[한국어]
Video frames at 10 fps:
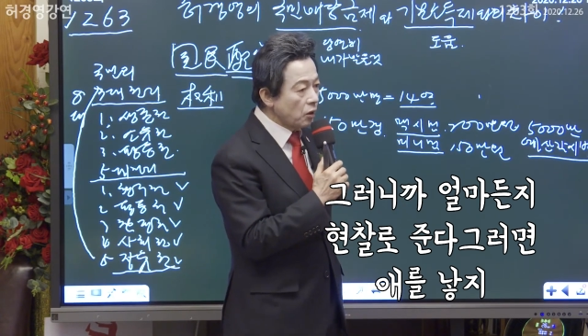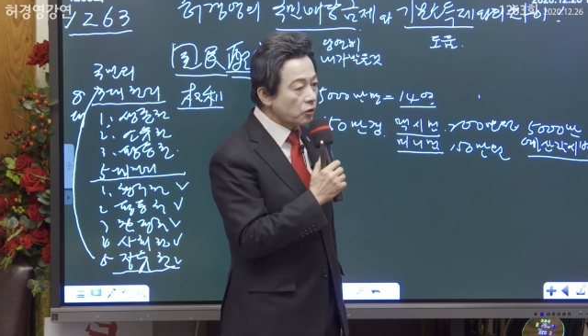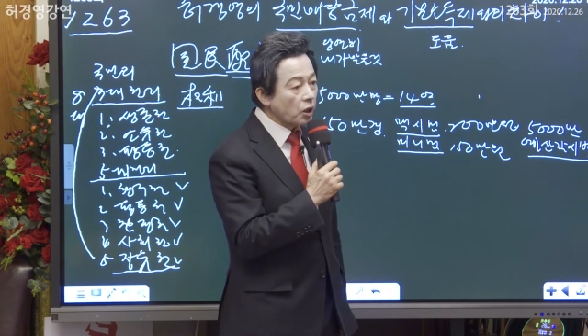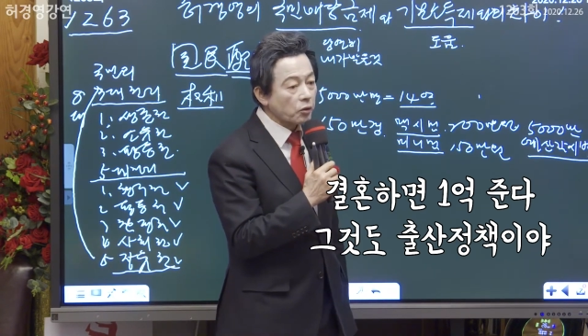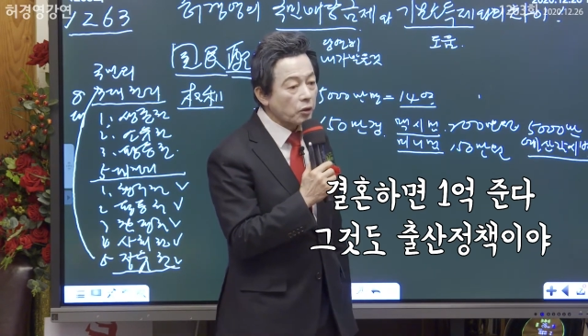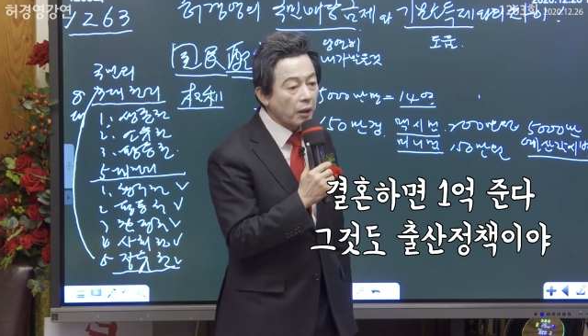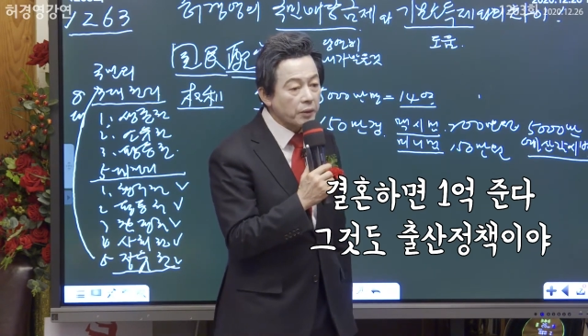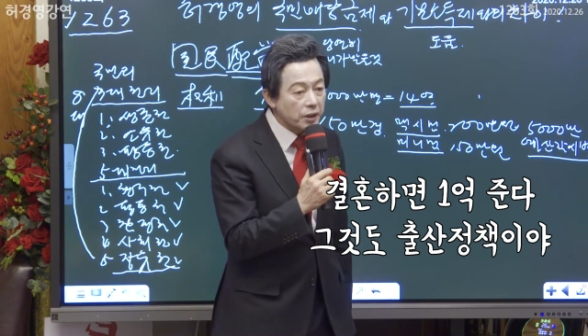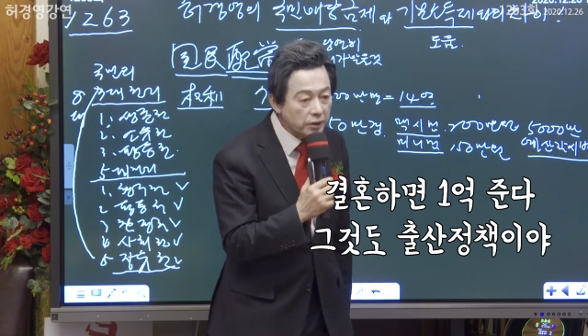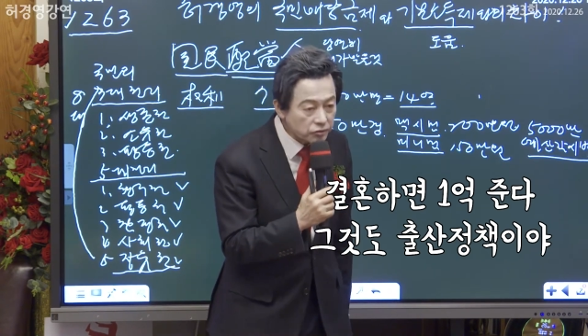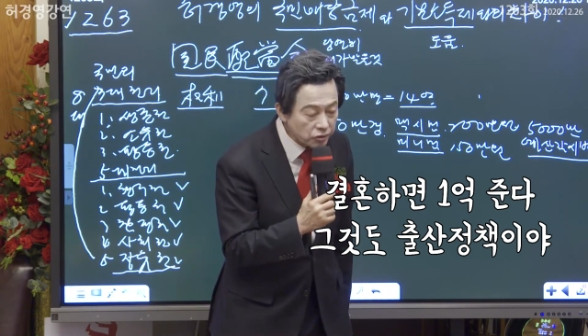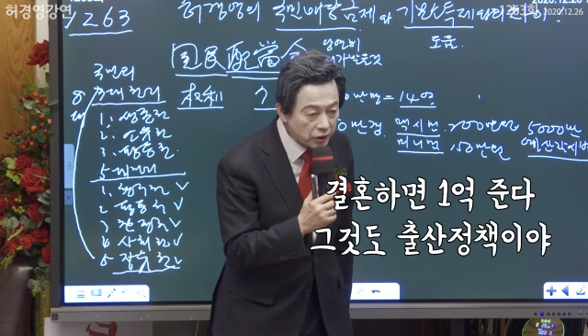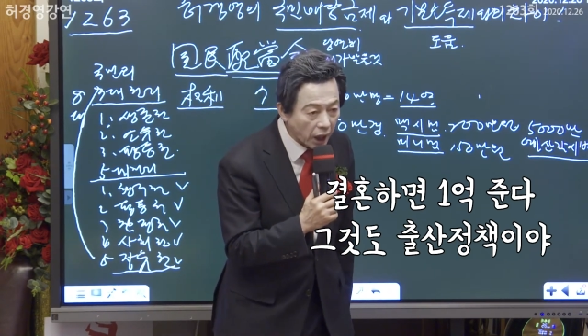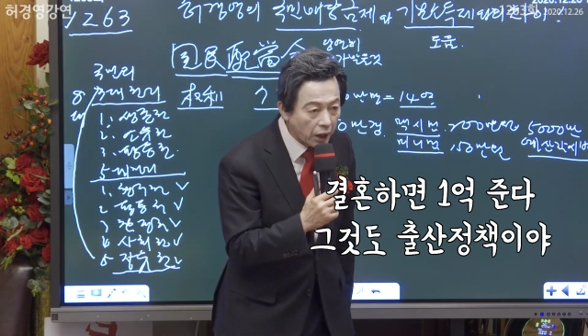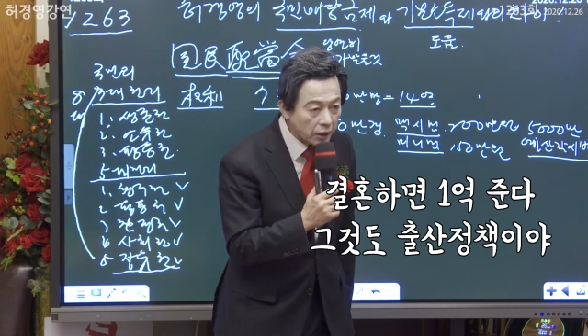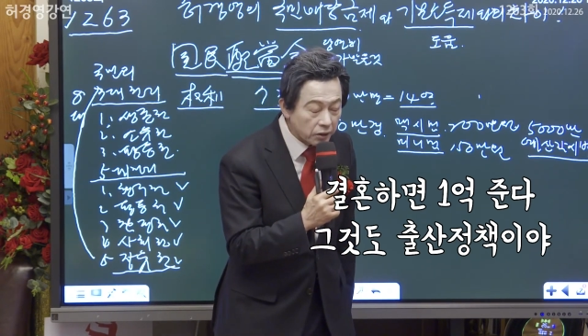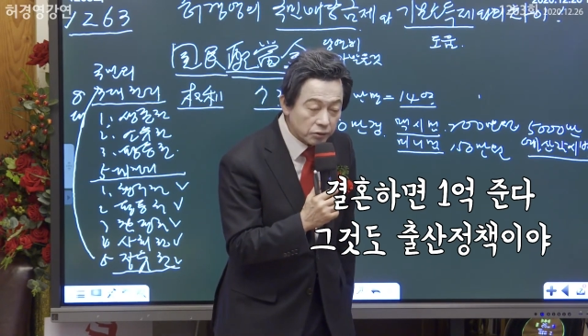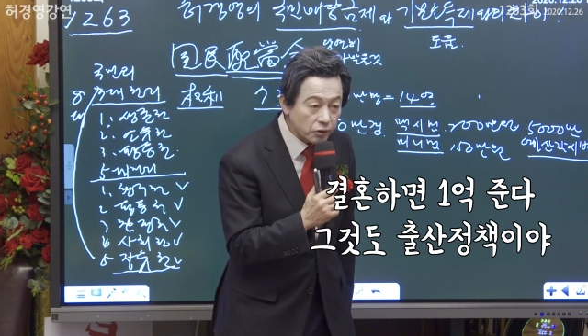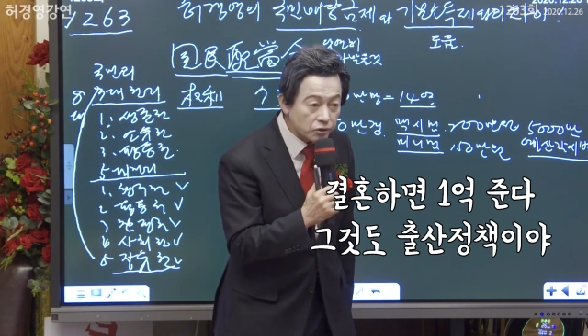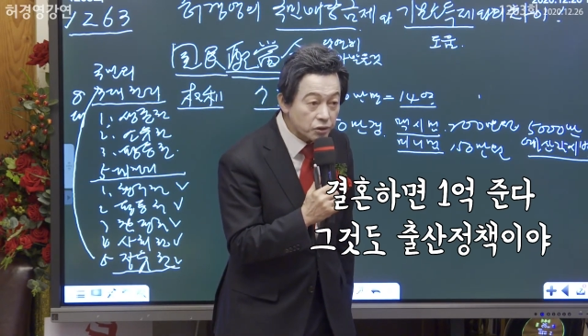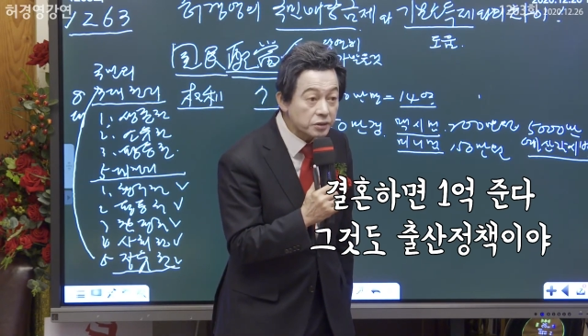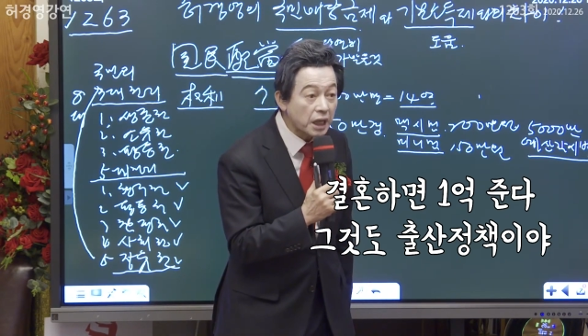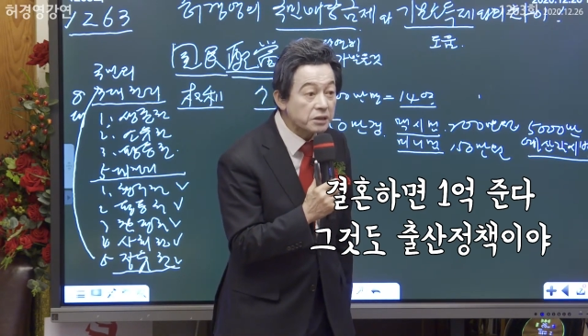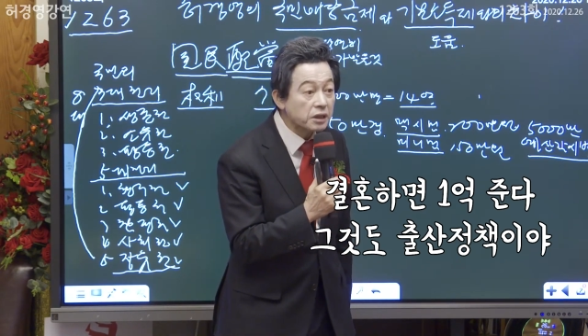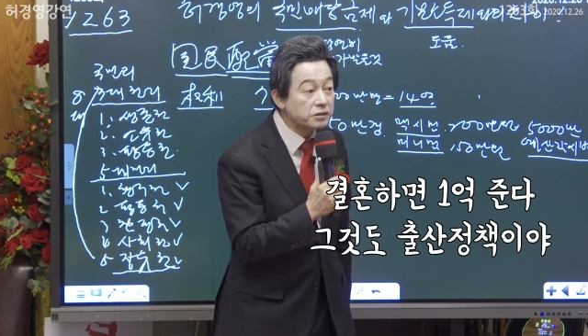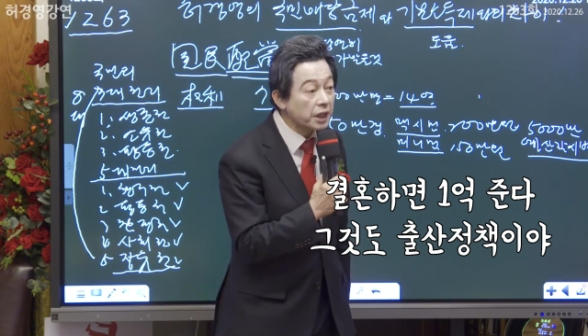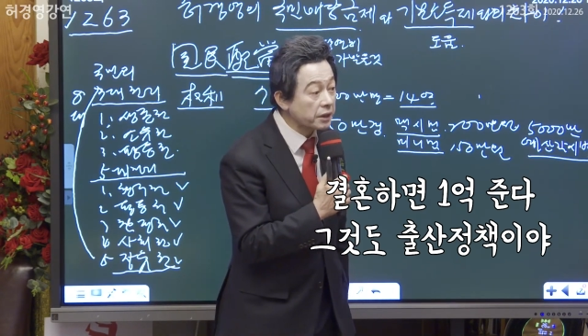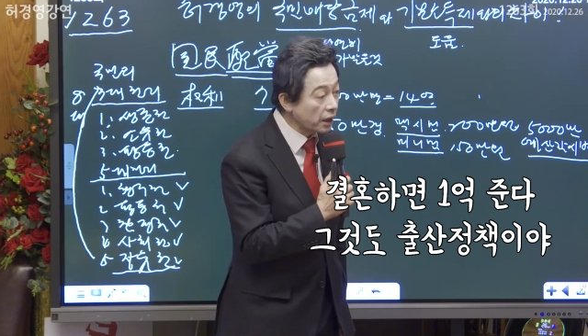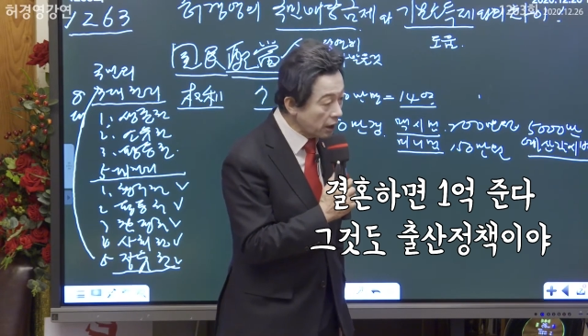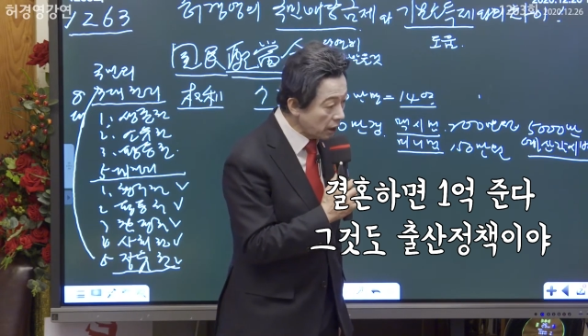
결혼하면 1억 준다. 그것도 출산정책이야.